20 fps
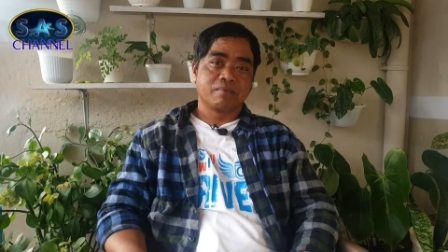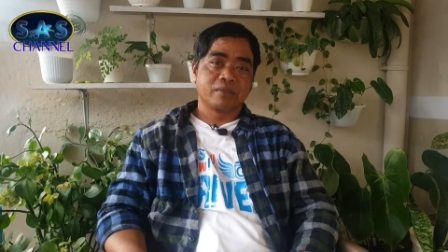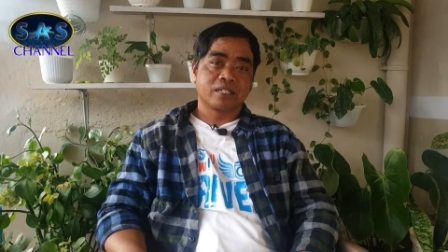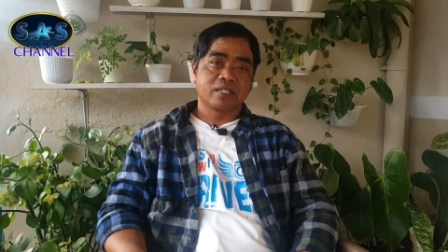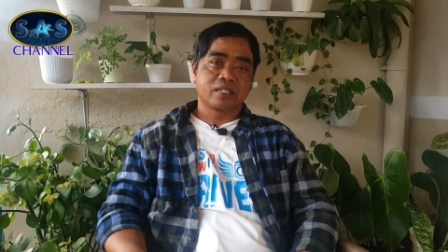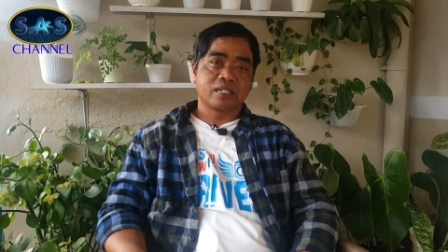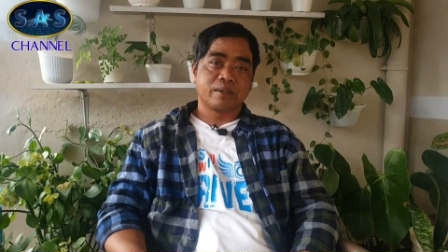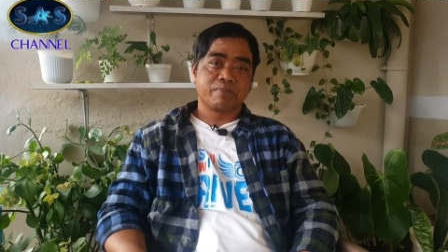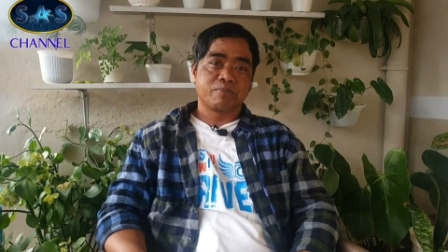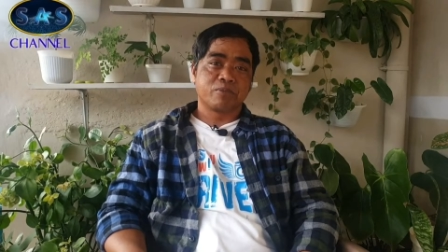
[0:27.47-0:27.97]

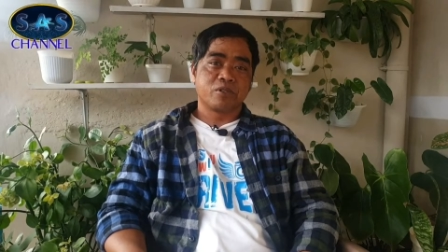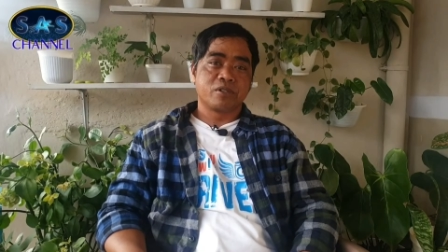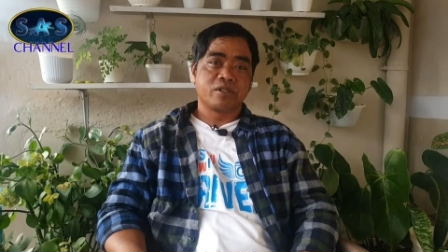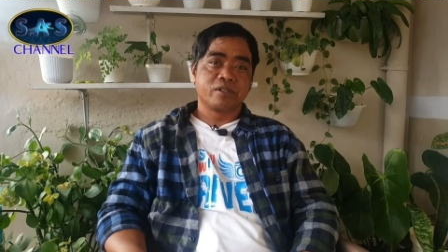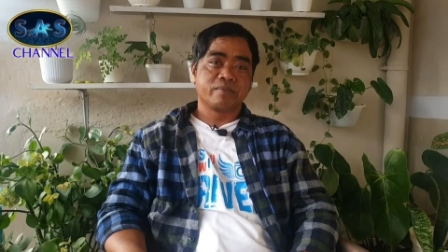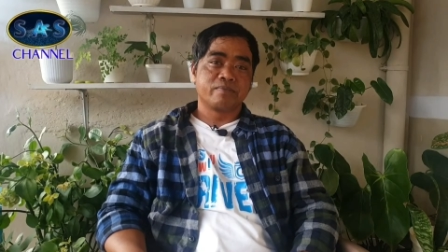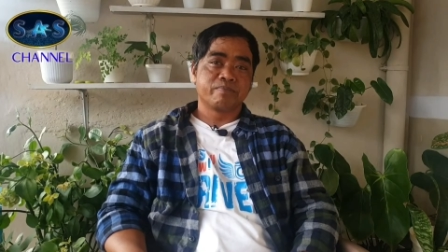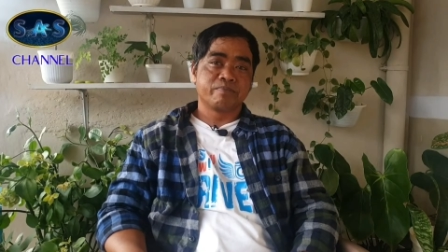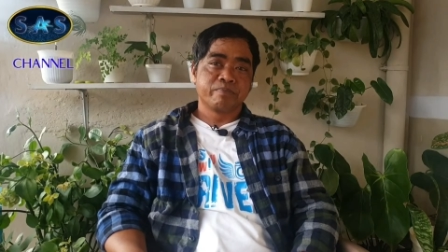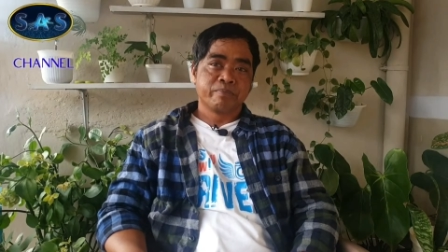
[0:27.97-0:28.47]

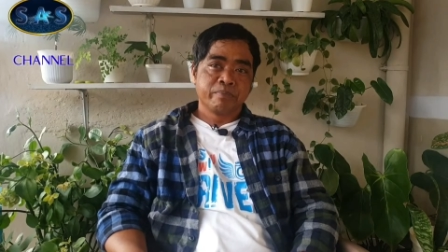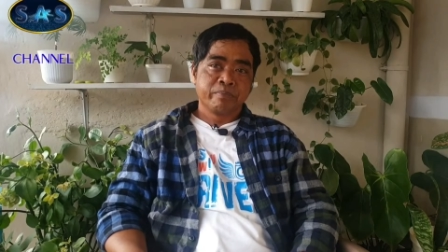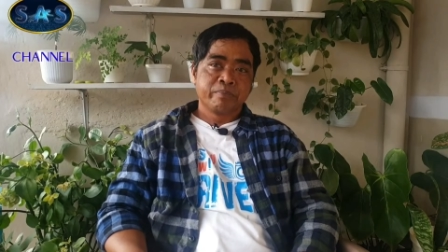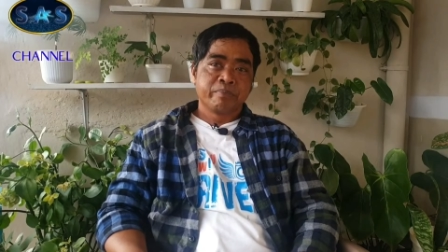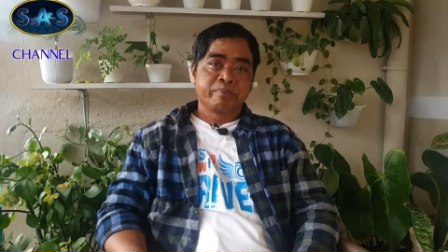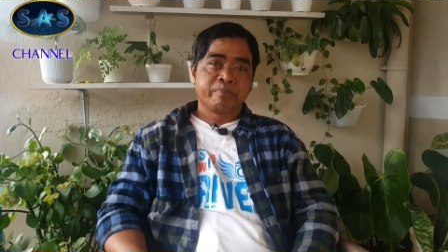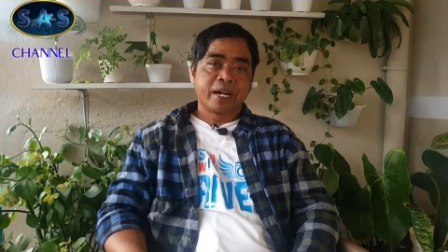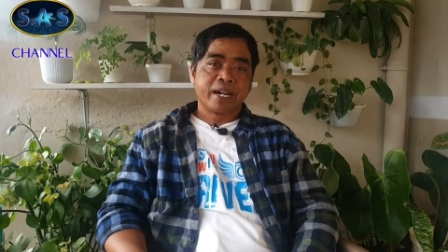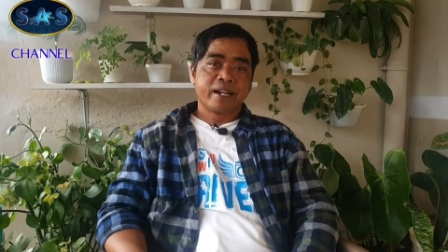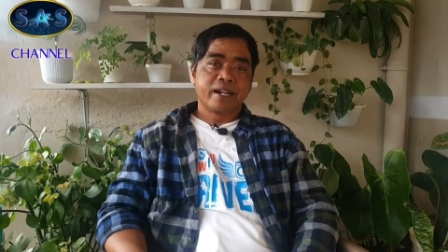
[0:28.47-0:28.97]
meskipun
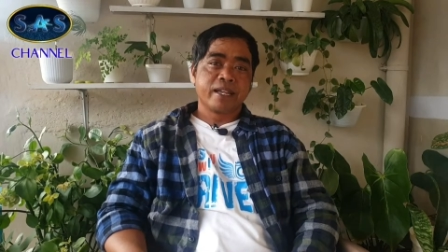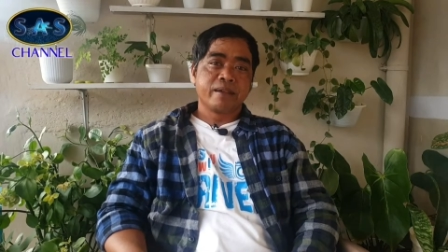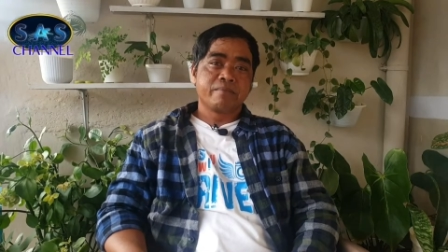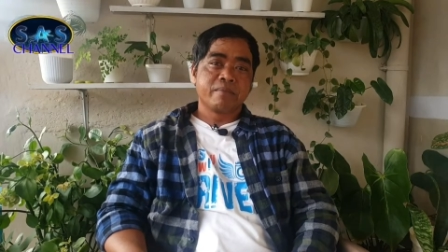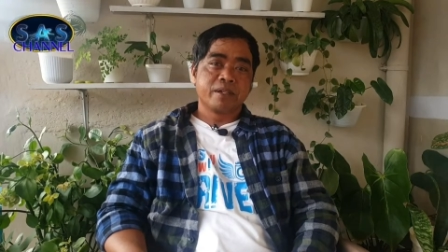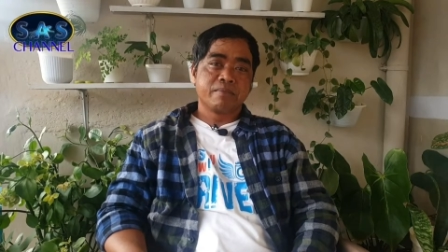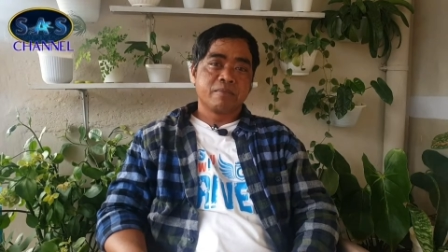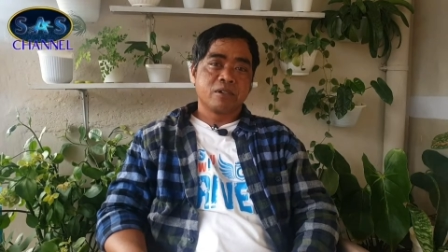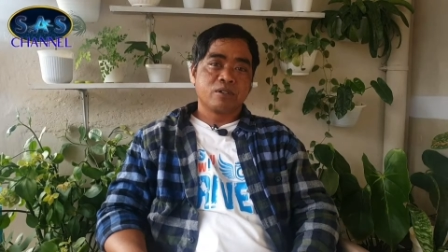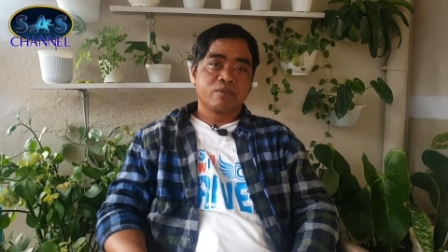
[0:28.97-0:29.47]

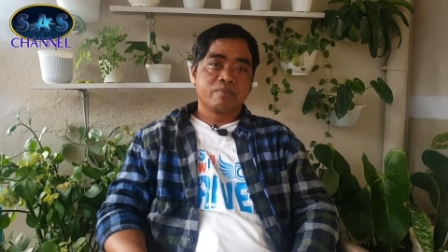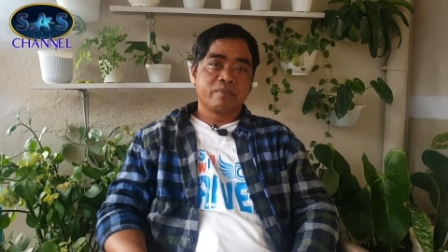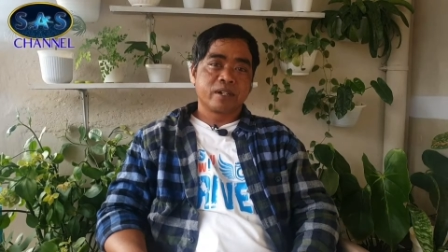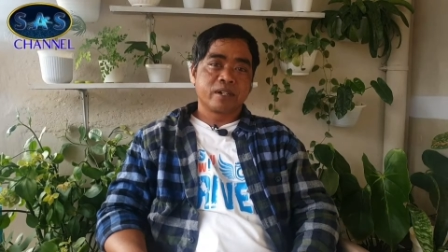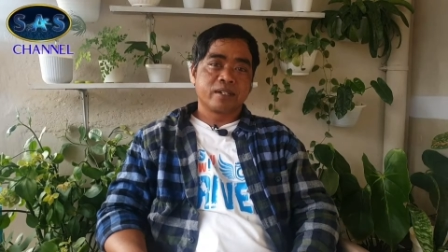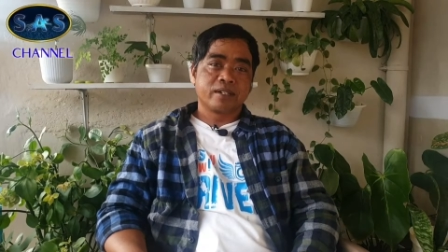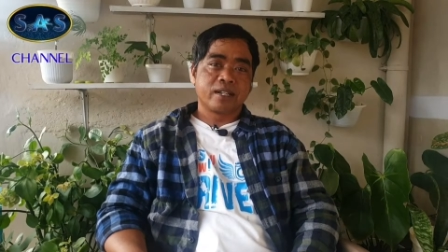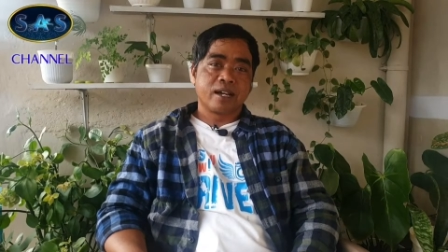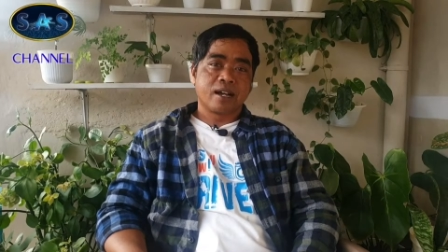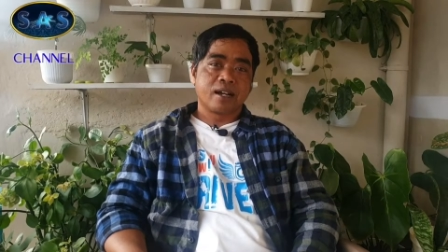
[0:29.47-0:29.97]
pandemi belum
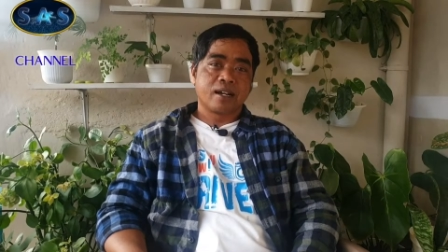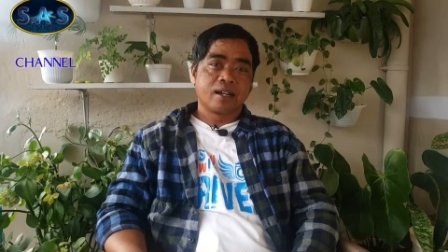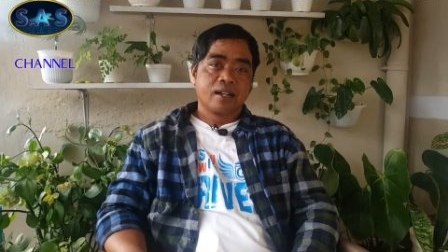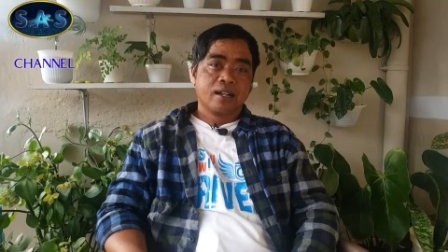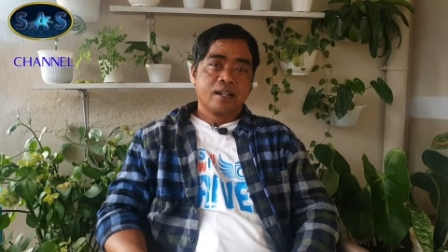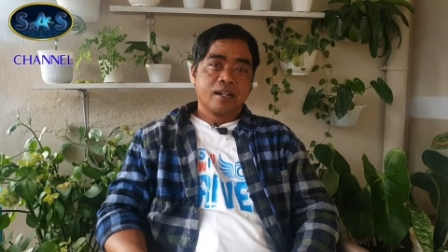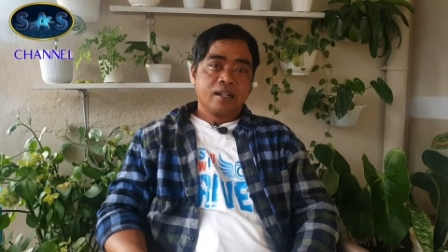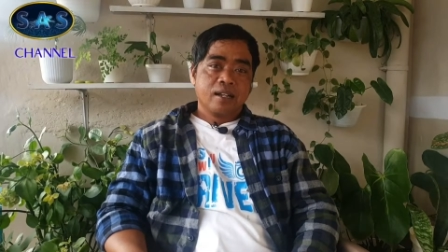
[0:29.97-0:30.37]
mereda.